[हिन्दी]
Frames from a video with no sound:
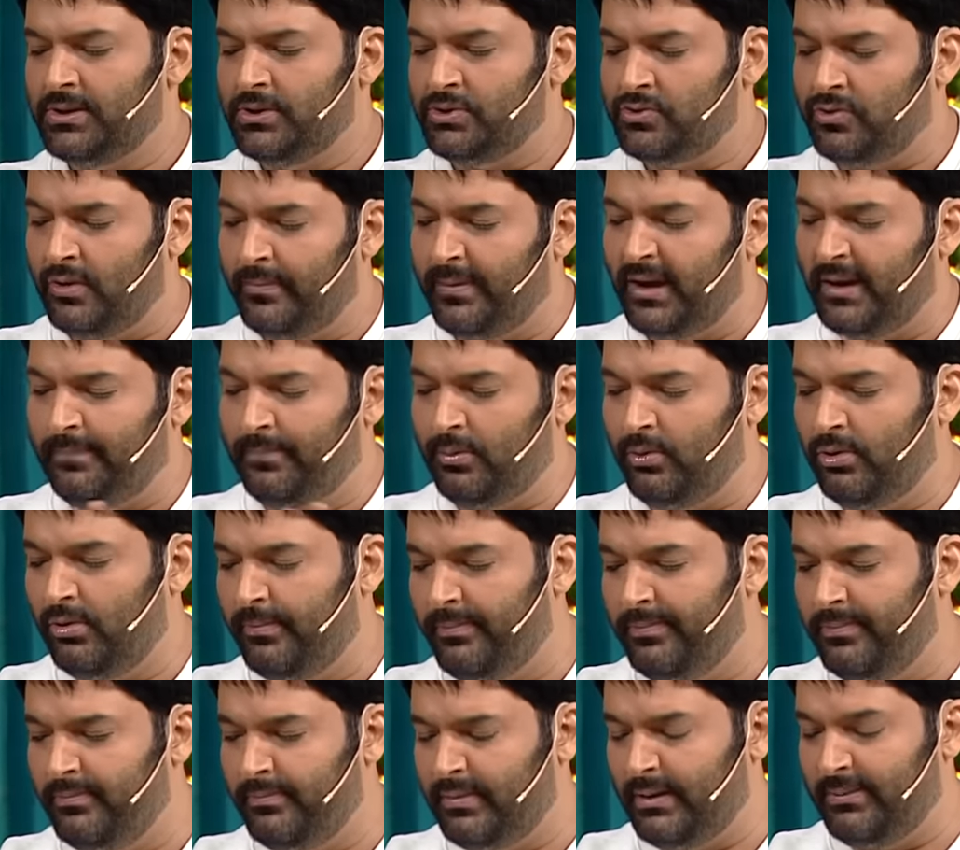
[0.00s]
स्विमिंग पूल
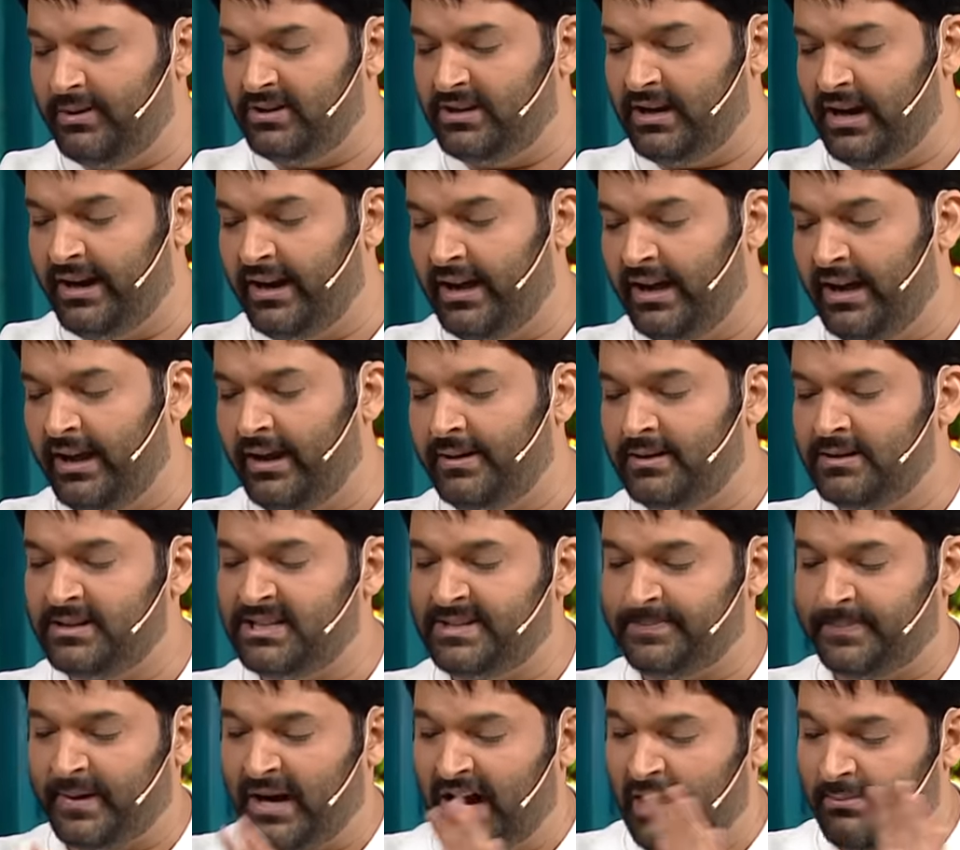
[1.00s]
में भी जाना है
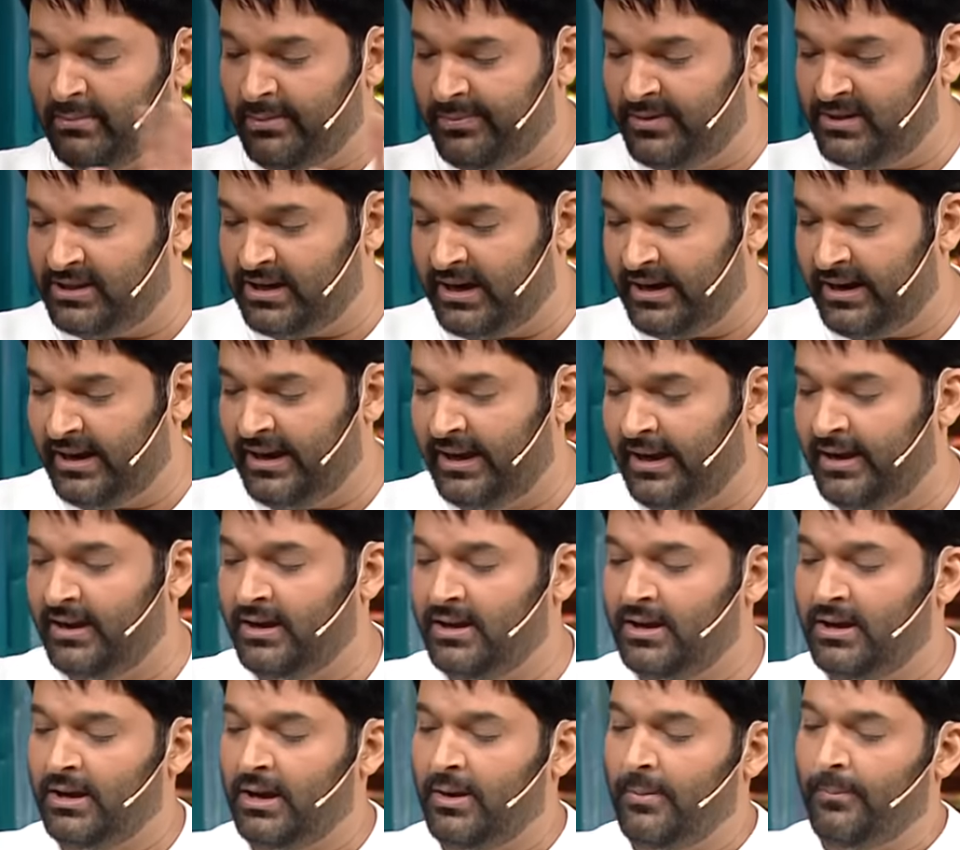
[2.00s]
स्पा में भी जाना है
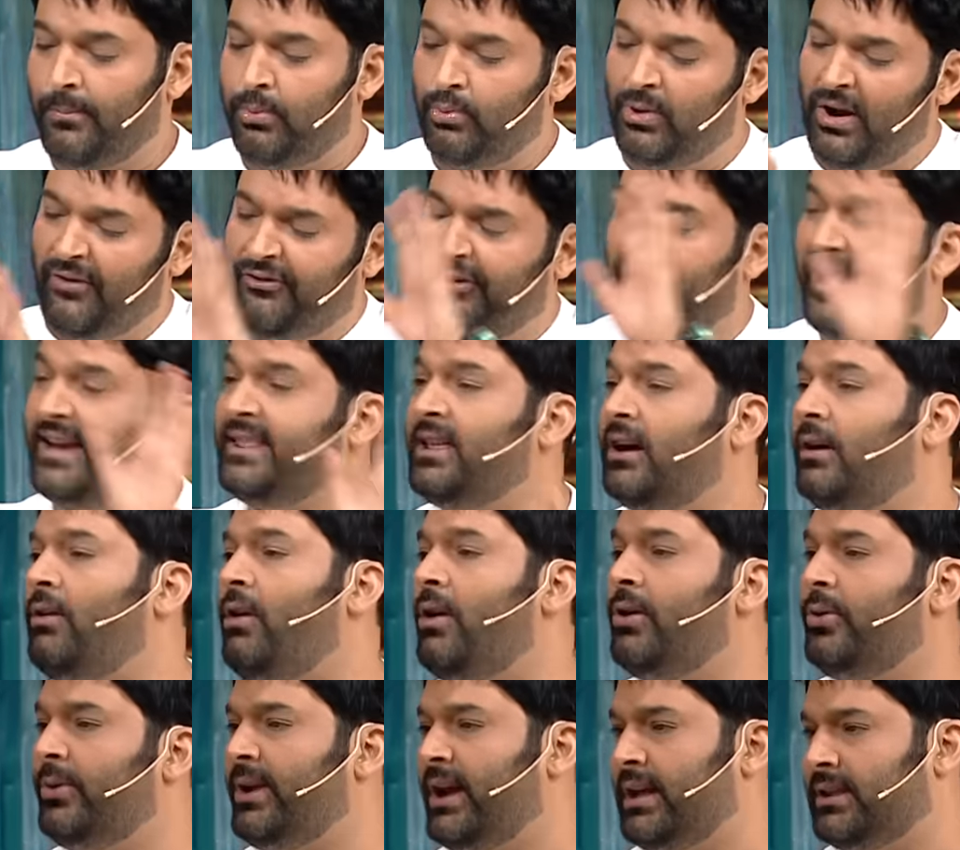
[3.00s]
पूरा फ़ायदा
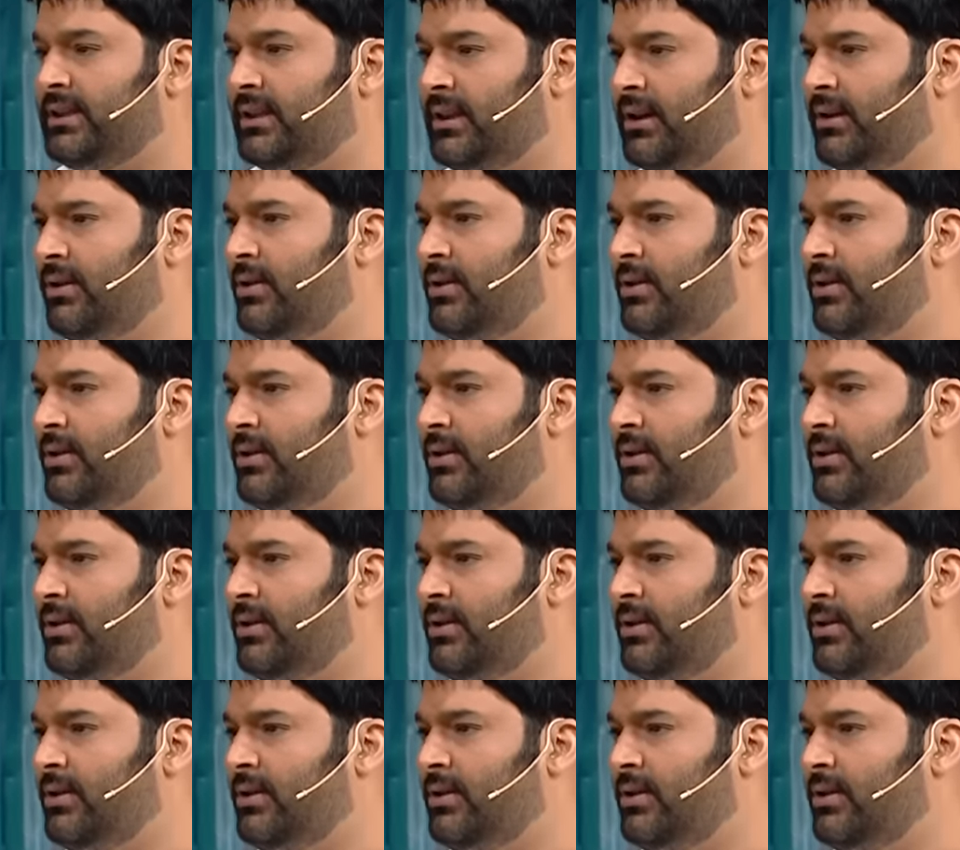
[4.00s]
कौन उठाता था